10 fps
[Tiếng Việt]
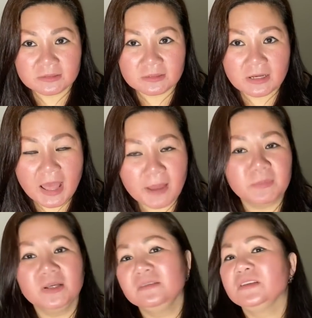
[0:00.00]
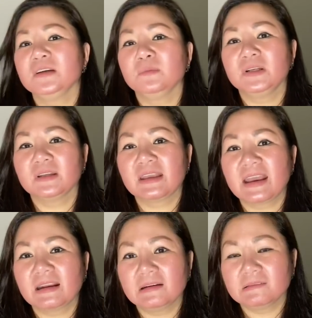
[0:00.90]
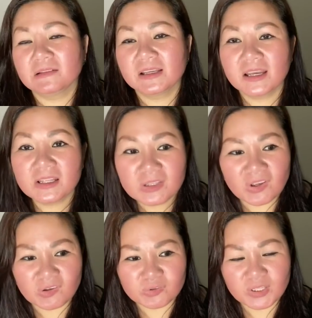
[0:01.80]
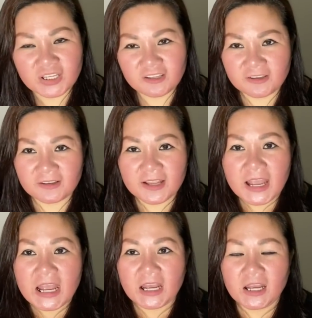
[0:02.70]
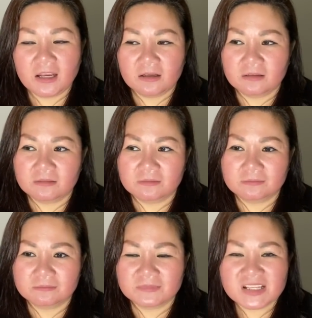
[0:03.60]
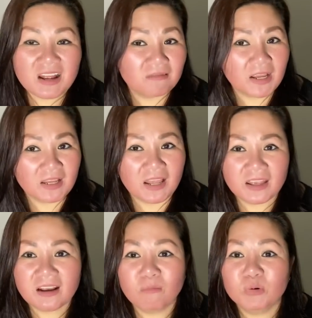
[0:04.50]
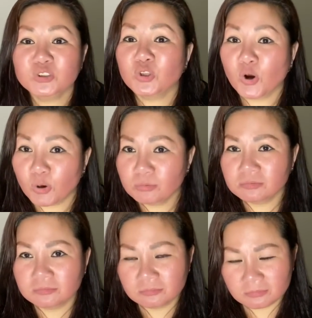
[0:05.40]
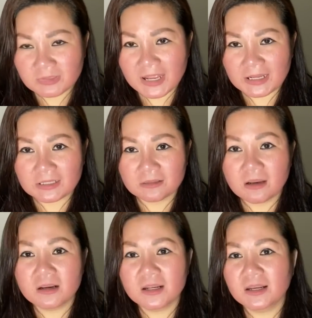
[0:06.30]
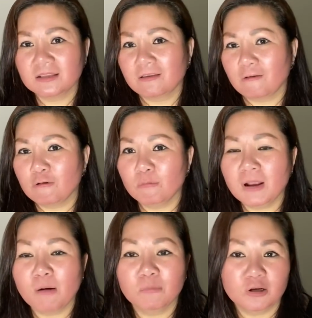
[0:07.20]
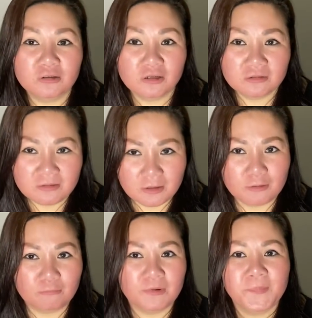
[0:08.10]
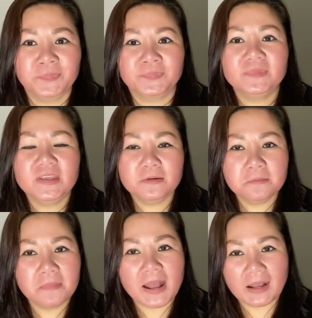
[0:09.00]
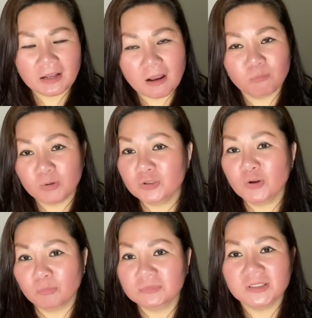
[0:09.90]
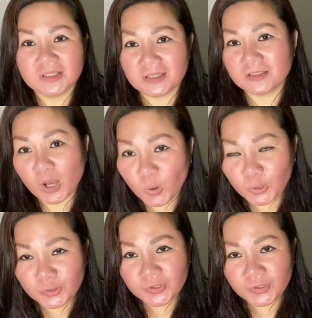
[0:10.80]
làm lớn chiều mình càng gây nhiều thì à, sau này lại không có tốt vậy cho nên là thị cũng không có nói nhiều nhưng mà không có đụng tới thị thôi